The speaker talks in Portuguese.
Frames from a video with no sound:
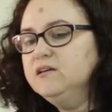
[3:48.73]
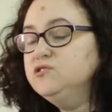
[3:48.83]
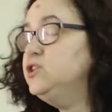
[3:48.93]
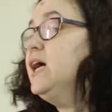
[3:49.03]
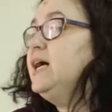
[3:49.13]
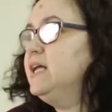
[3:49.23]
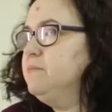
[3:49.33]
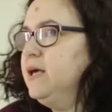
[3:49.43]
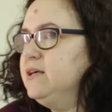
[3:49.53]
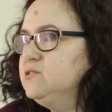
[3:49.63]

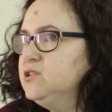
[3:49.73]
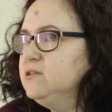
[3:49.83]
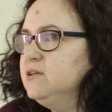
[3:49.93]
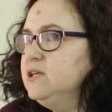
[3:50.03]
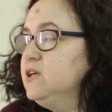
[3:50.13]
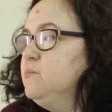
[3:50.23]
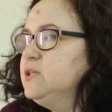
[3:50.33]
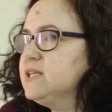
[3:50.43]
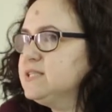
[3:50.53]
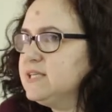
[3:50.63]
diariamente e que
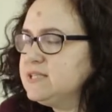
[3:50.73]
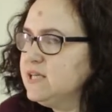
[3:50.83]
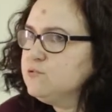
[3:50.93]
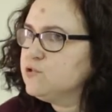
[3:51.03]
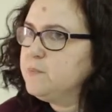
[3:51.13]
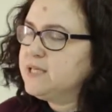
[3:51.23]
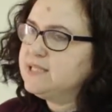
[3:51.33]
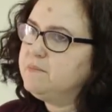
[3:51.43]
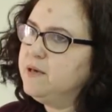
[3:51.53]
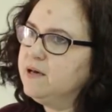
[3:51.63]
muitas vezes nem nos
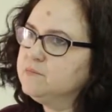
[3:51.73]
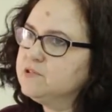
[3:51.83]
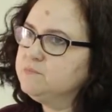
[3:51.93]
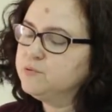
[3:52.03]
percebemos.